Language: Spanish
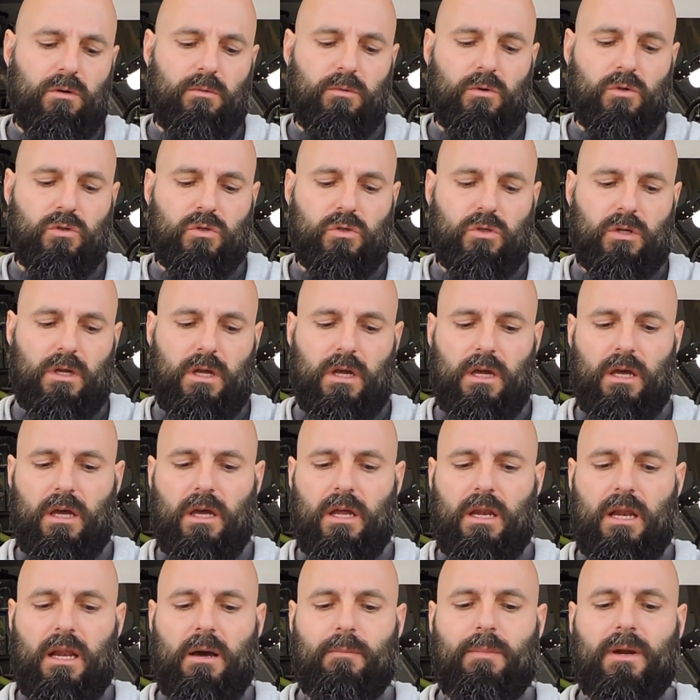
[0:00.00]
nuevos
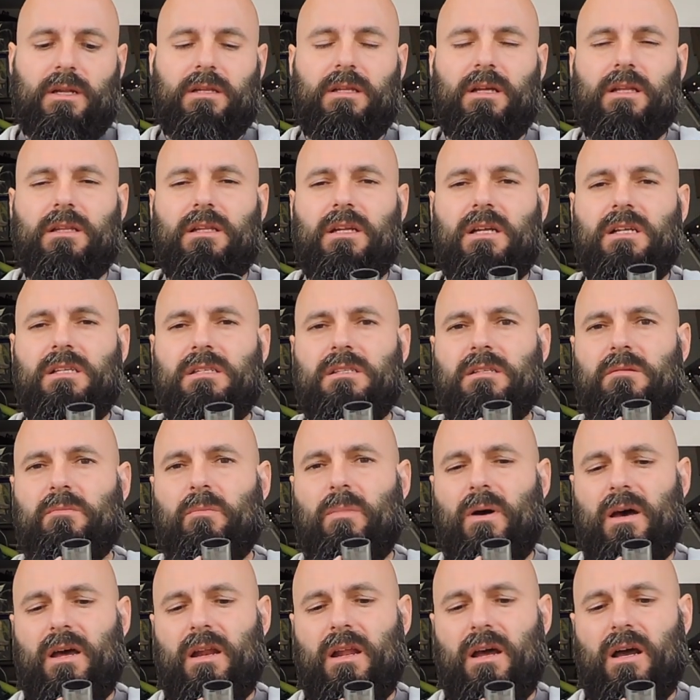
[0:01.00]
en la parte de atrás
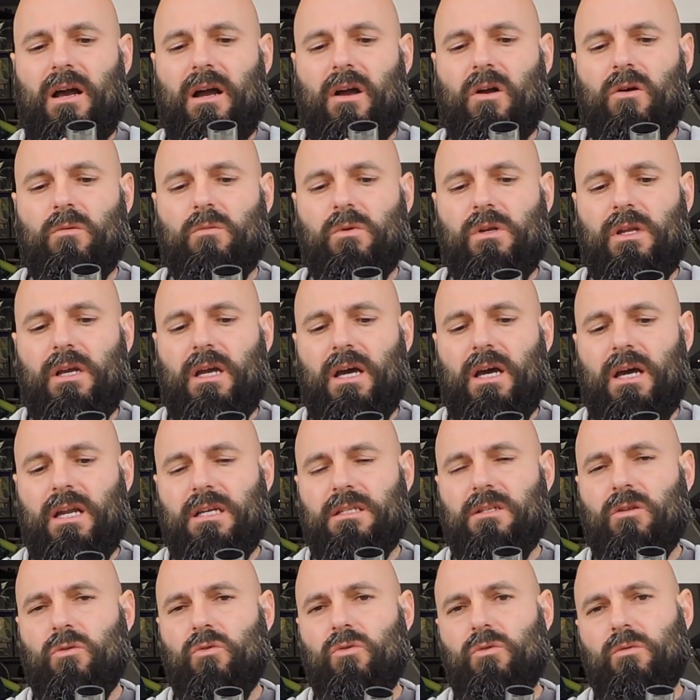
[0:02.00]
para comunicar
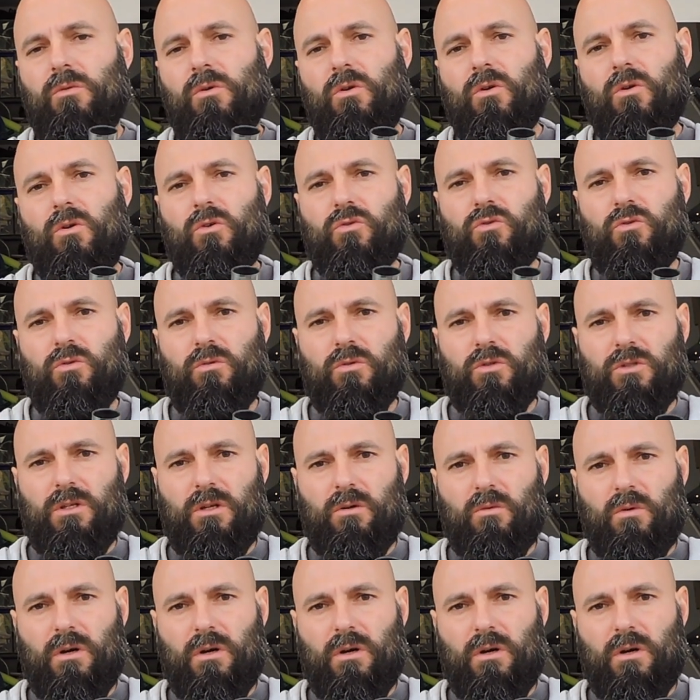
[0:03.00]
este tubo con los tubos del